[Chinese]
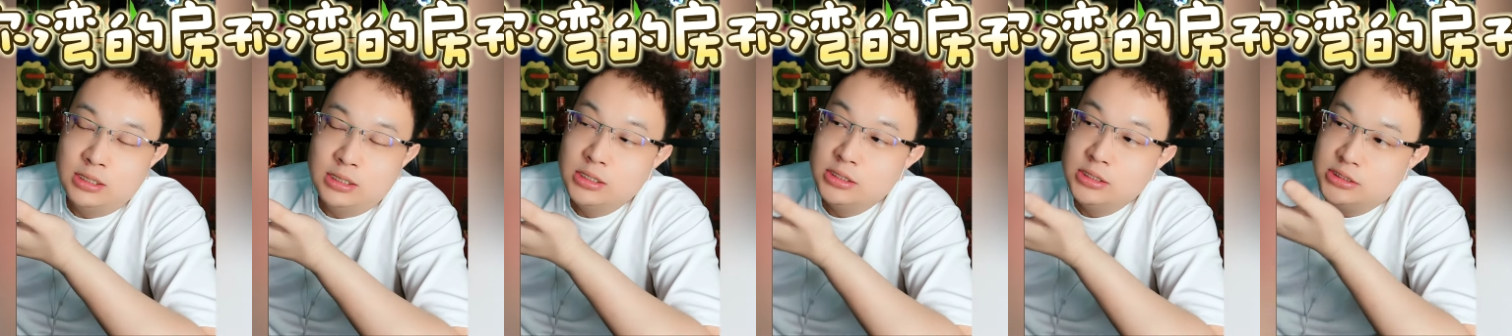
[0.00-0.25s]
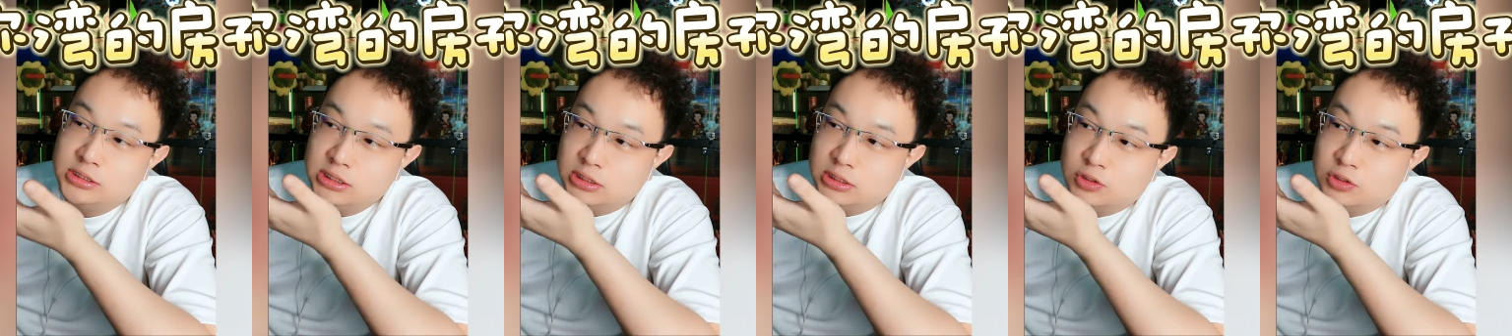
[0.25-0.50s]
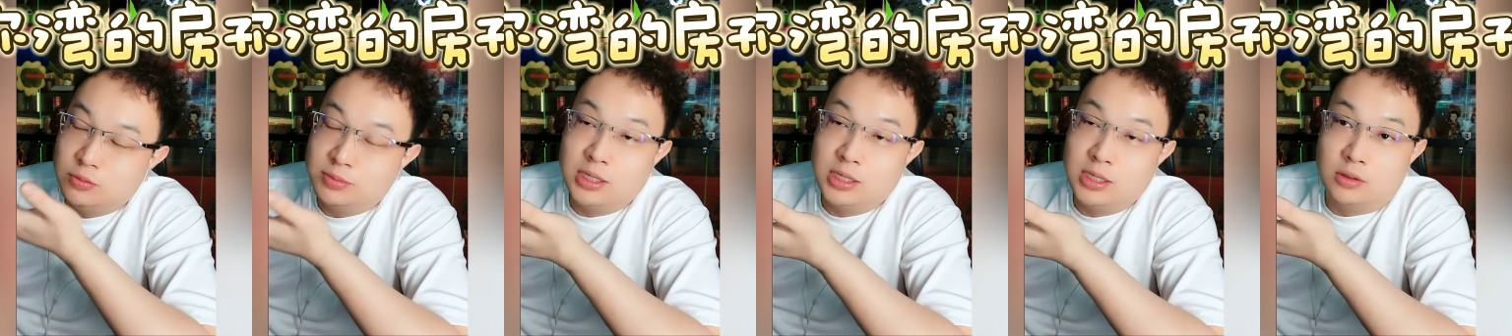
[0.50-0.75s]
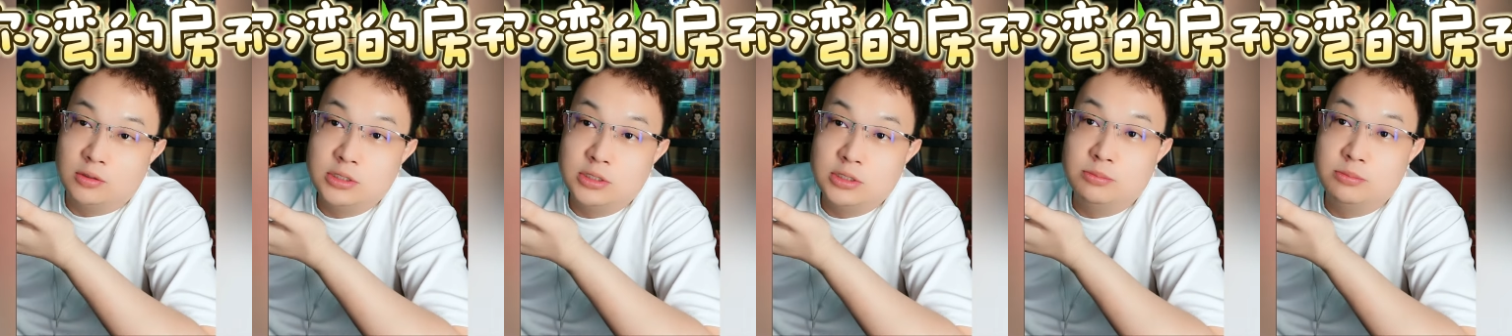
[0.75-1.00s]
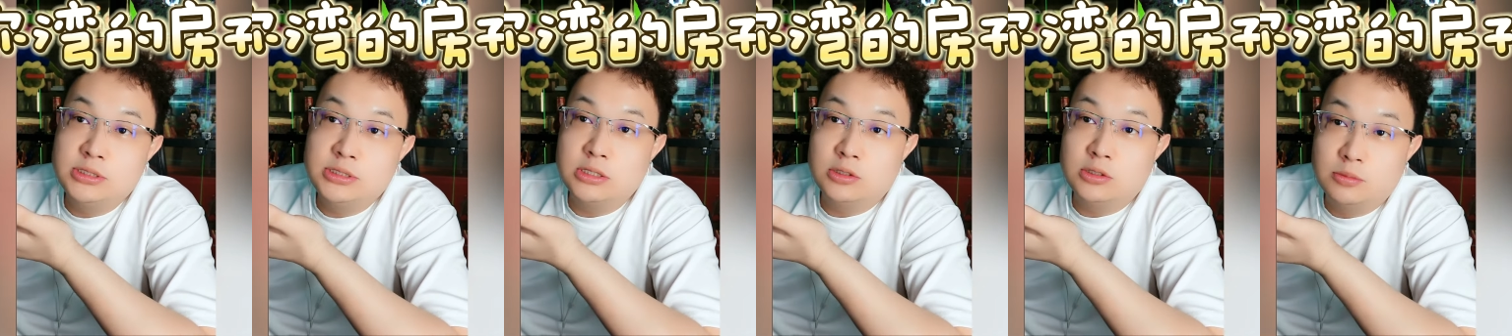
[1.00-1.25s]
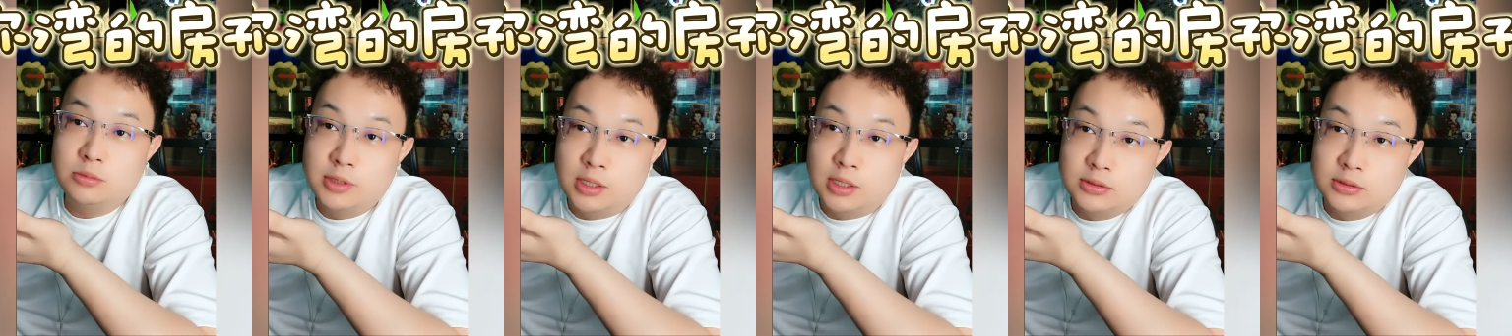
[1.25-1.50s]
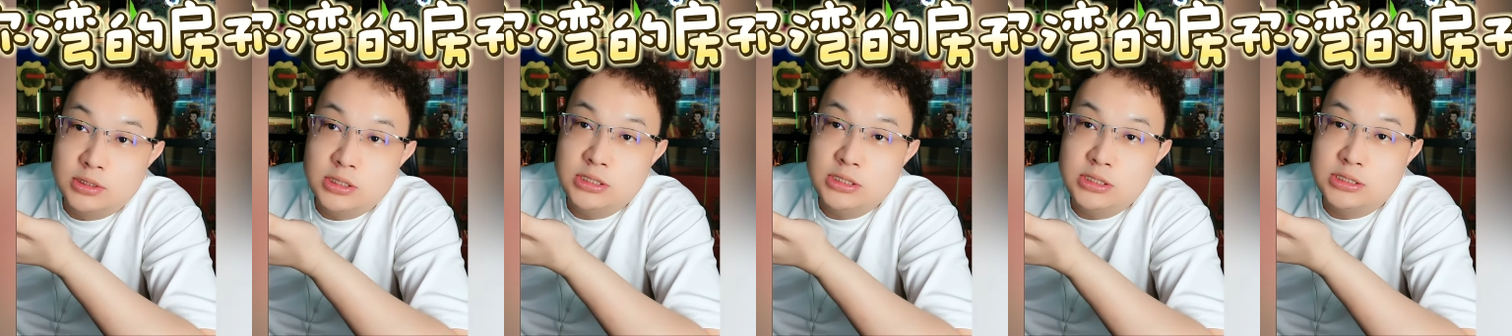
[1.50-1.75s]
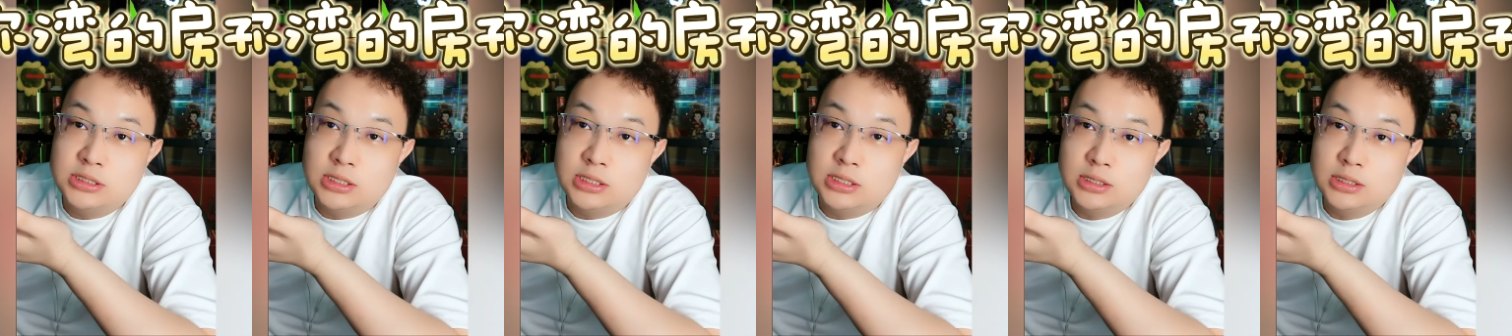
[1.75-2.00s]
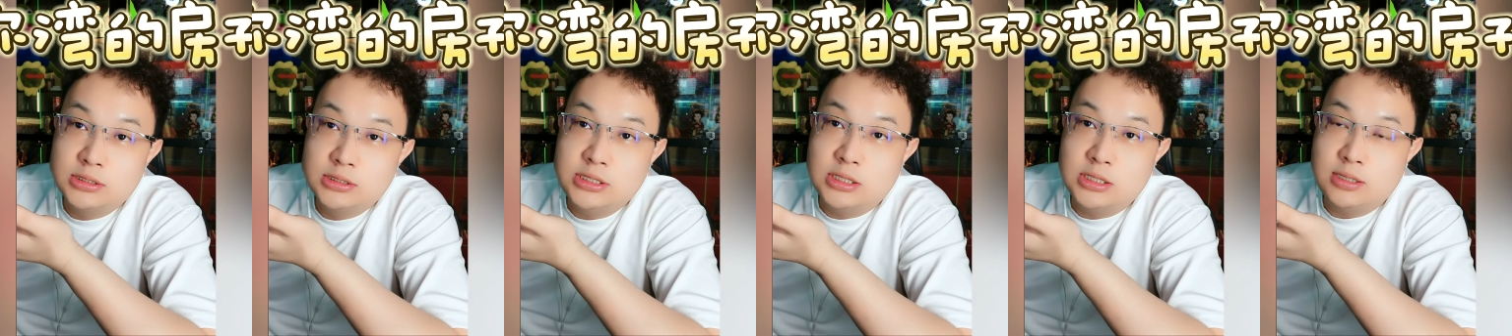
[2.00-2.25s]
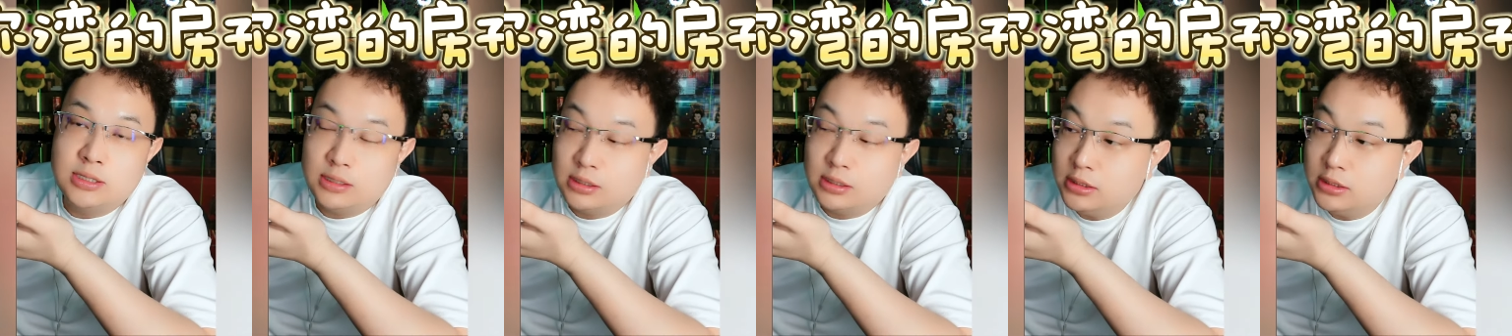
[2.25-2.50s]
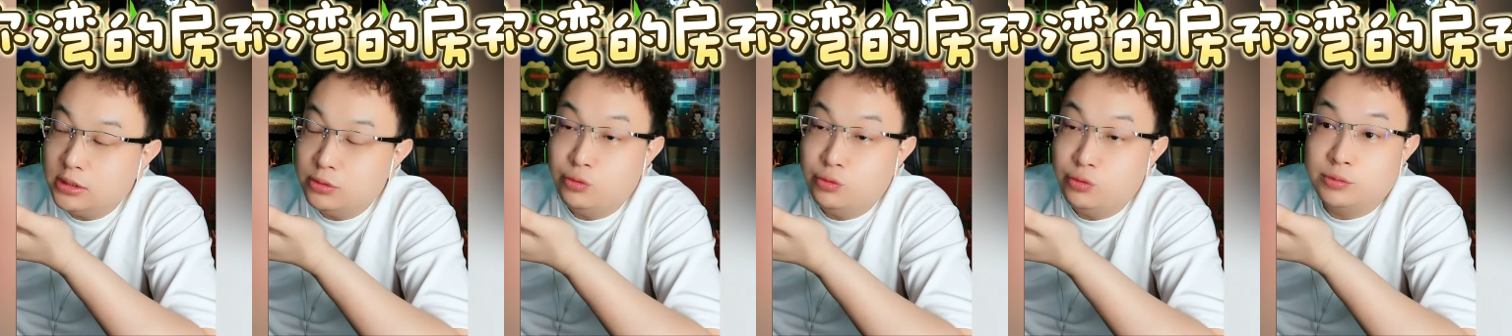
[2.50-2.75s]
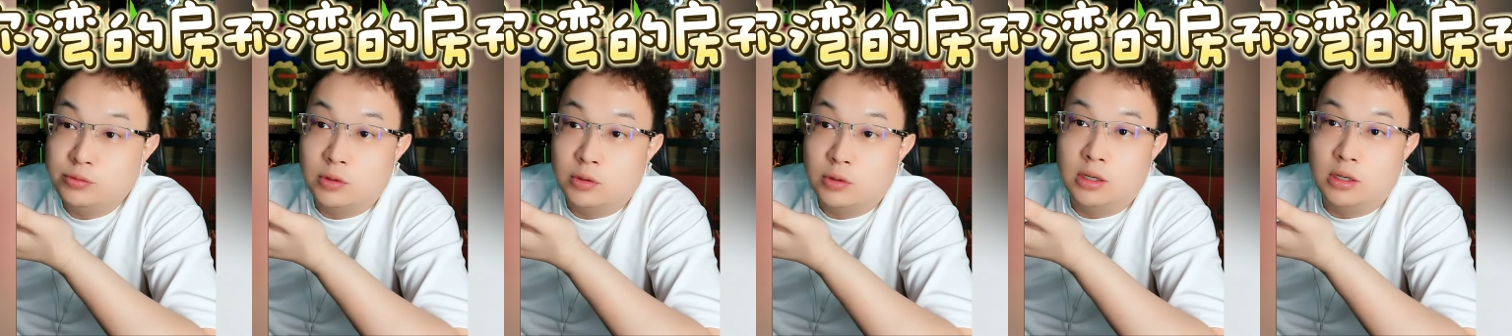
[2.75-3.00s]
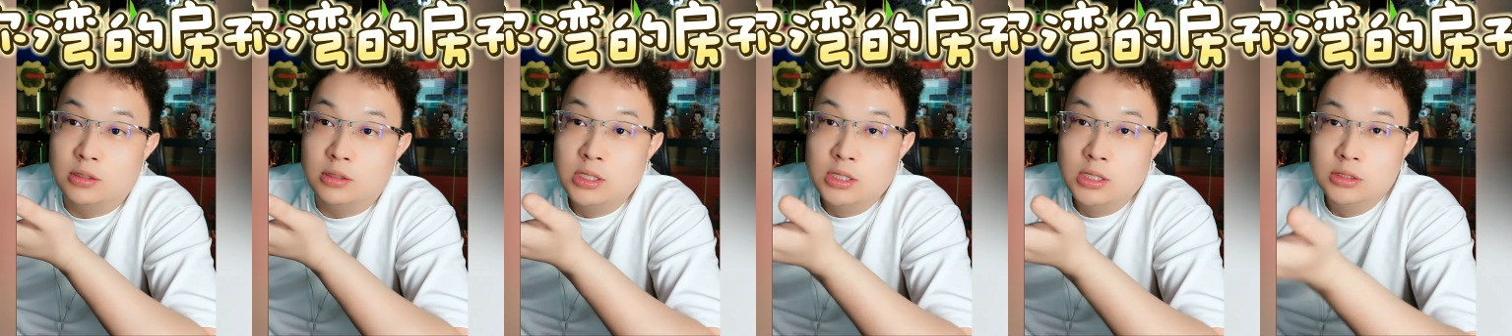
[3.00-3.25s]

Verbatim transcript: 接受不了的什么？接受不了是利息。现在的利率多少？